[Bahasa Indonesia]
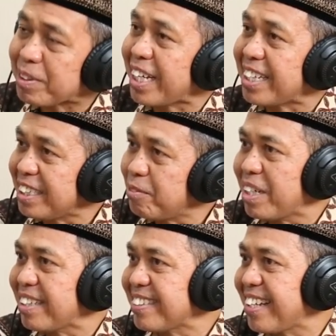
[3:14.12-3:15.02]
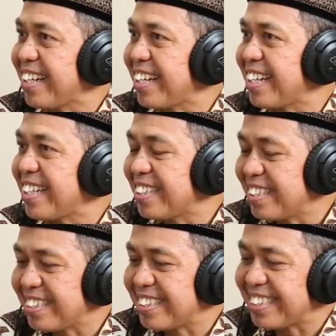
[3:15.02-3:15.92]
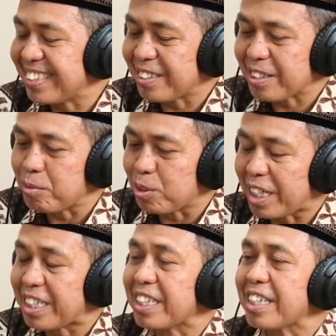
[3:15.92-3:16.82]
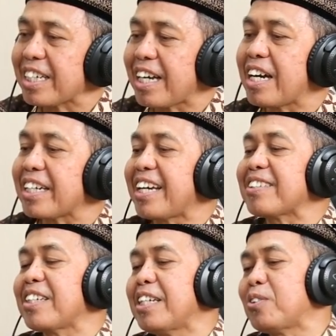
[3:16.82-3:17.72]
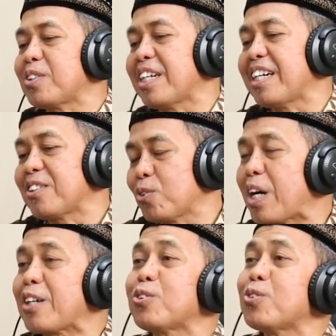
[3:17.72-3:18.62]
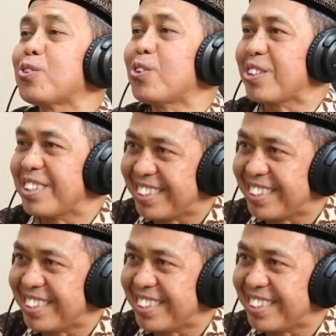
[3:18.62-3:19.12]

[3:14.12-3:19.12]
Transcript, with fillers: petani biasa uh, kemudian kakek saya juga tukang cukur